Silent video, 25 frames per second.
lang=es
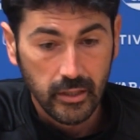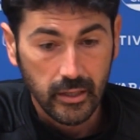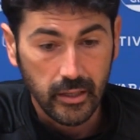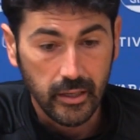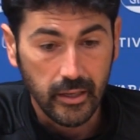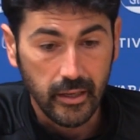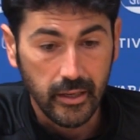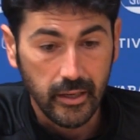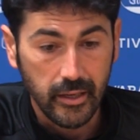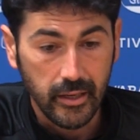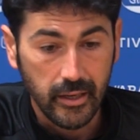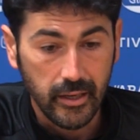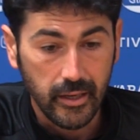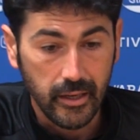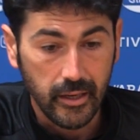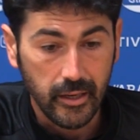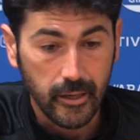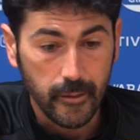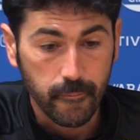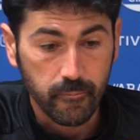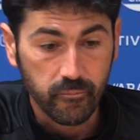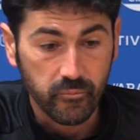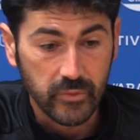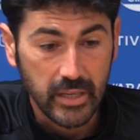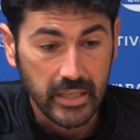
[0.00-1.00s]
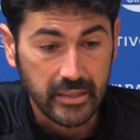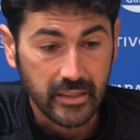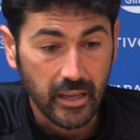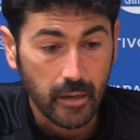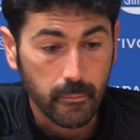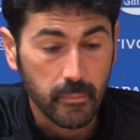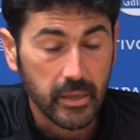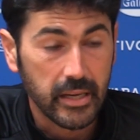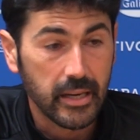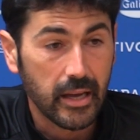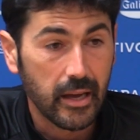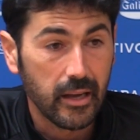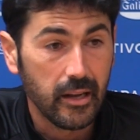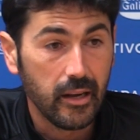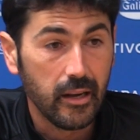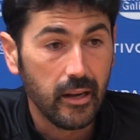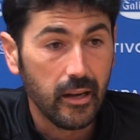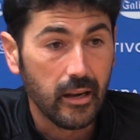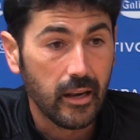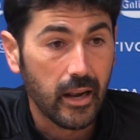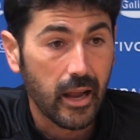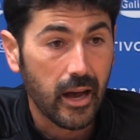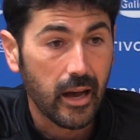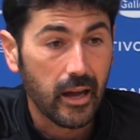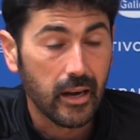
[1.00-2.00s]
eh, determina
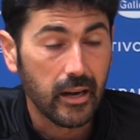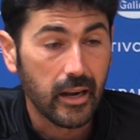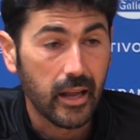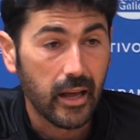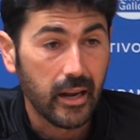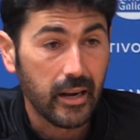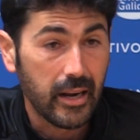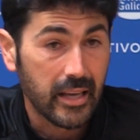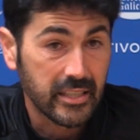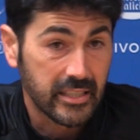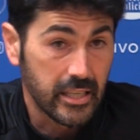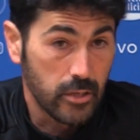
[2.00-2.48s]
la,